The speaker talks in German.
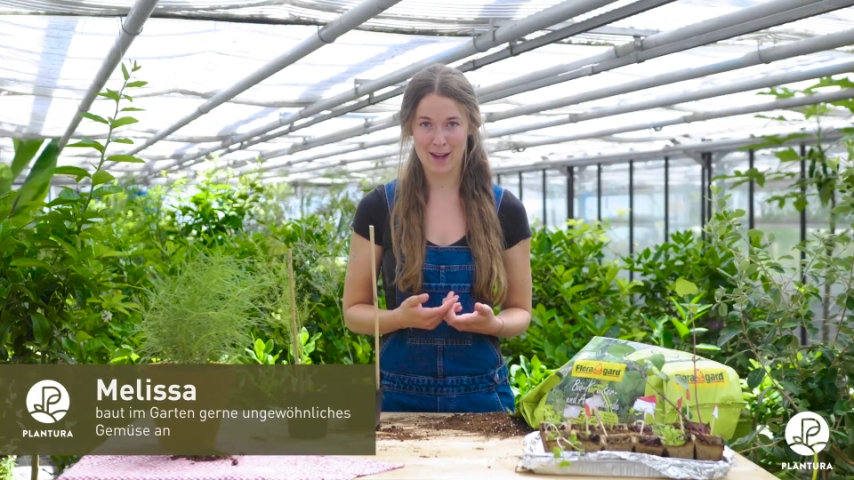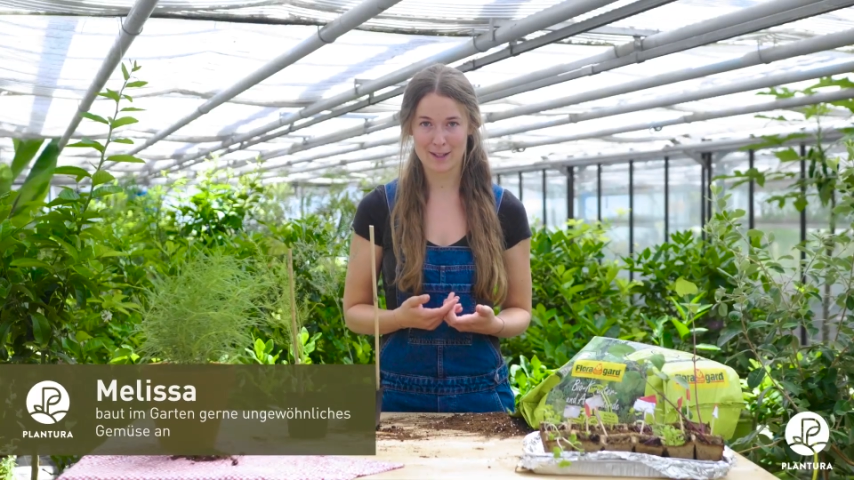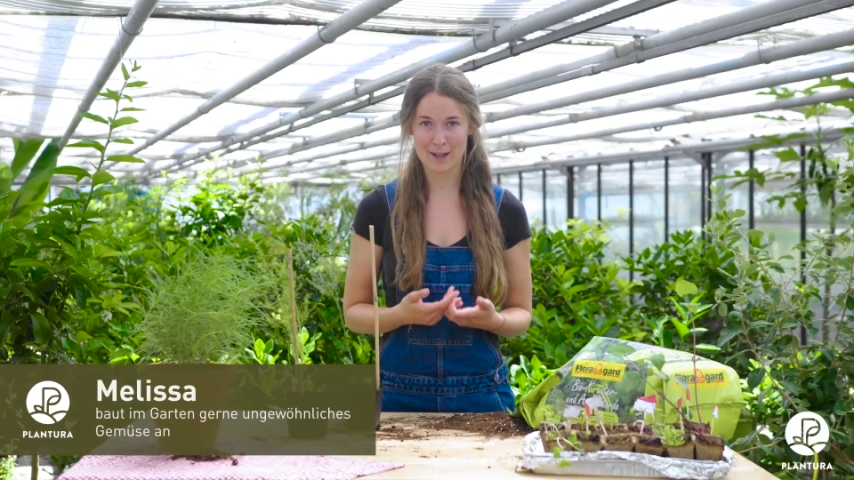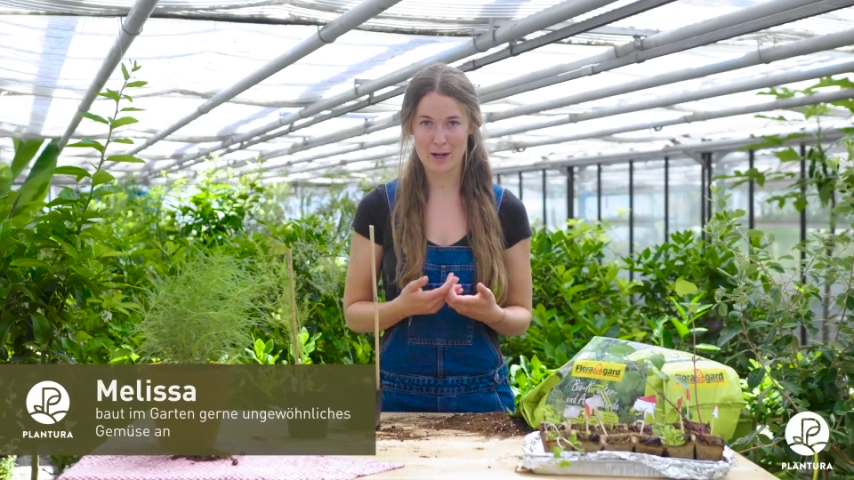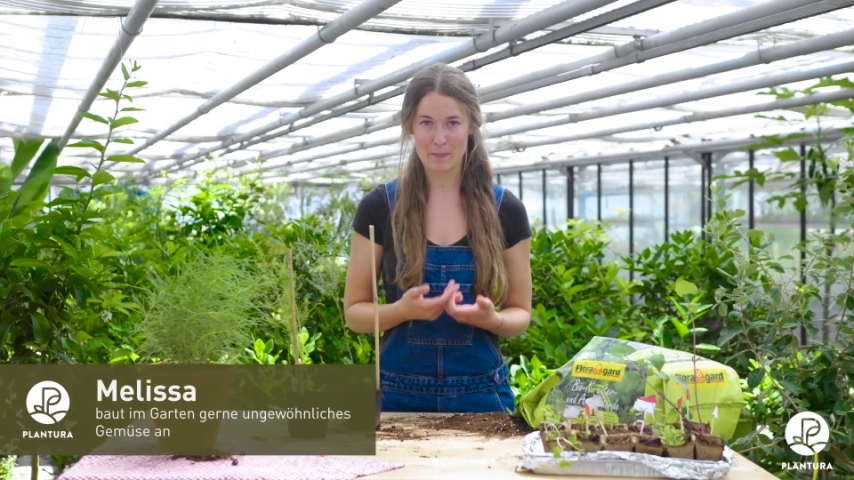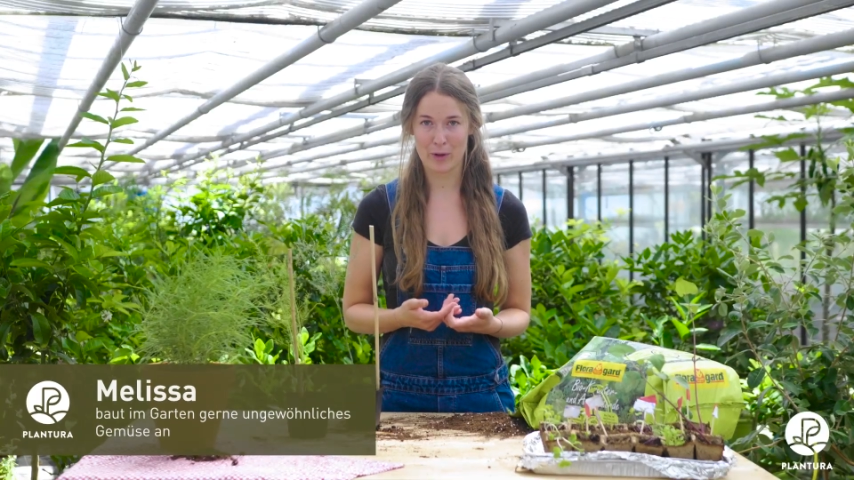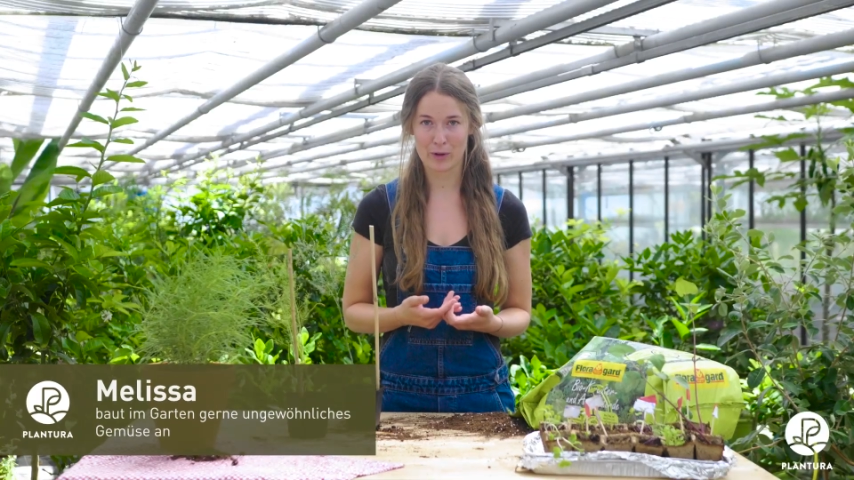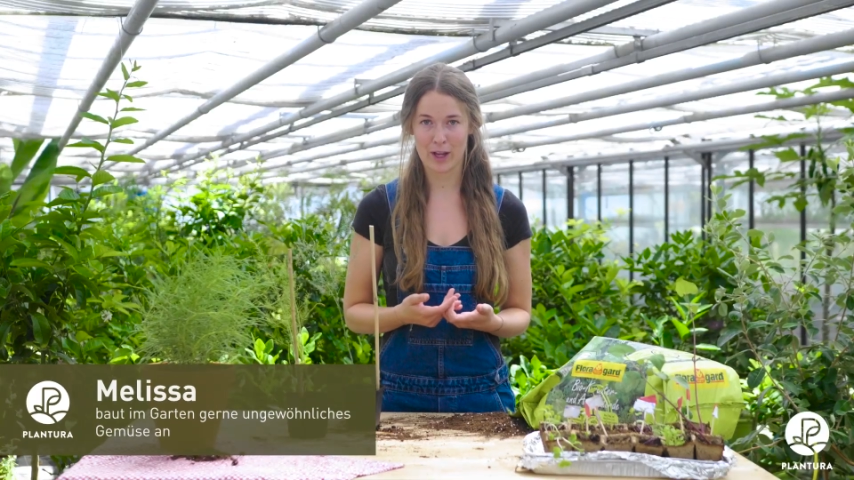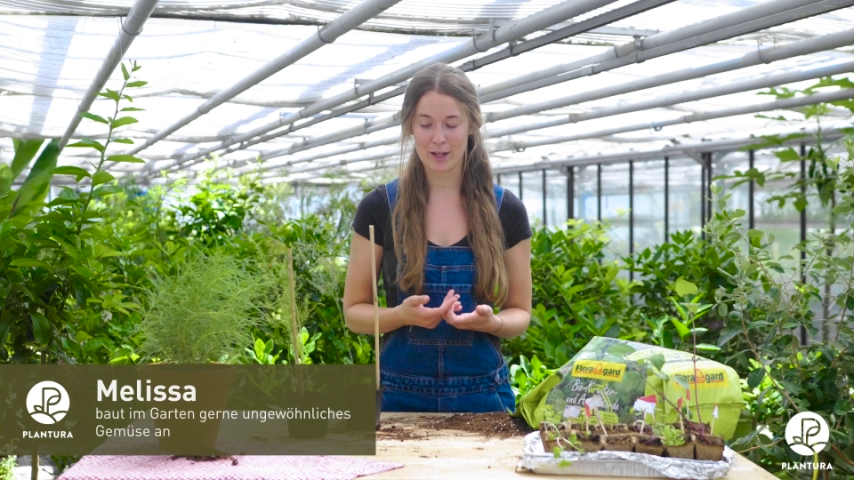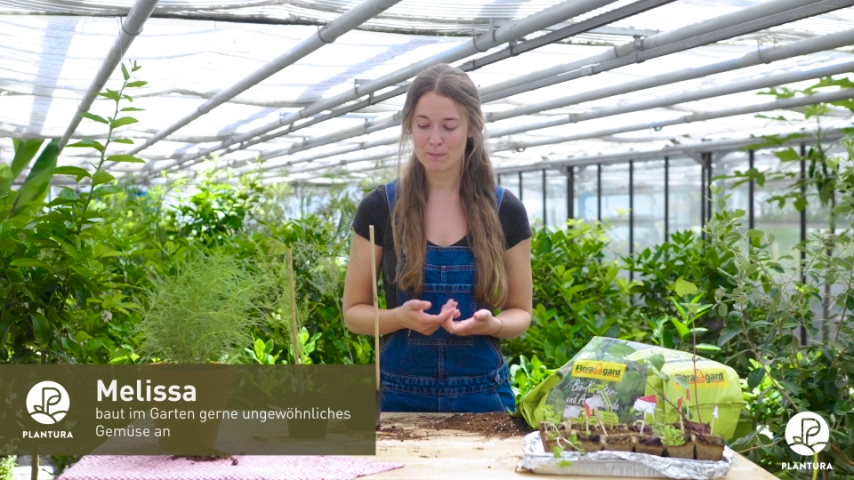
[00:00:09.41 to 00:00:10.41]
Garten
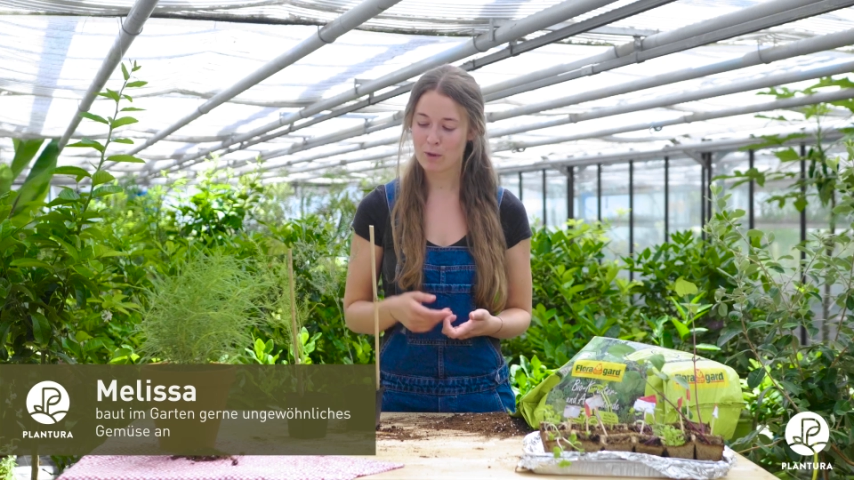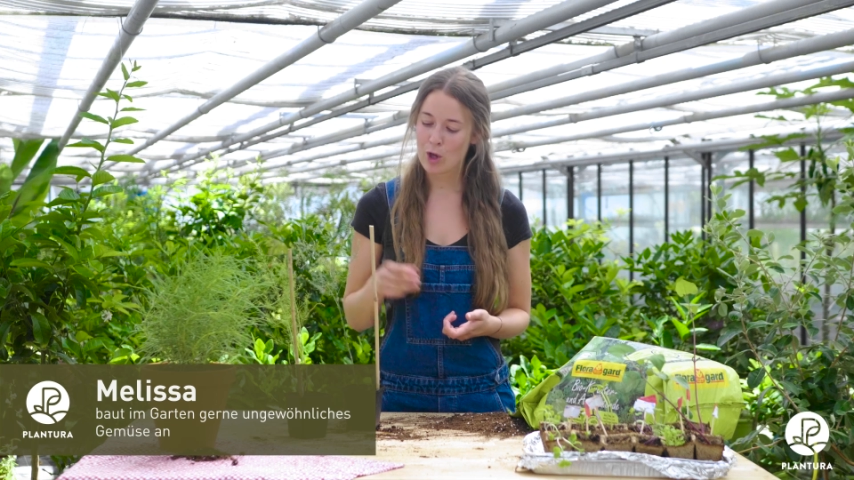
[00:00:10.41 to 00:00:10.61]
anbauen kann.